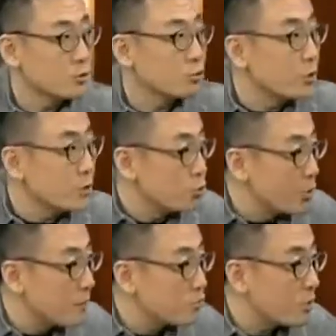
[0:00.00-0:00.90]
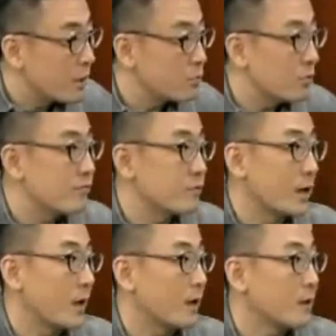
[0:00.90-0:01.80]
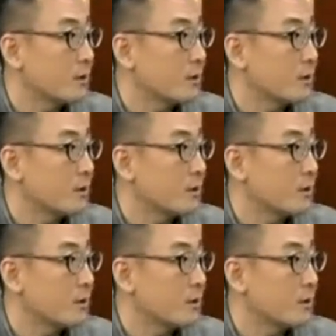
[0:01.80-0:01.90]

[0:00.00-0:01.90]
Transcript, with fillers: 水源越来越复杂了。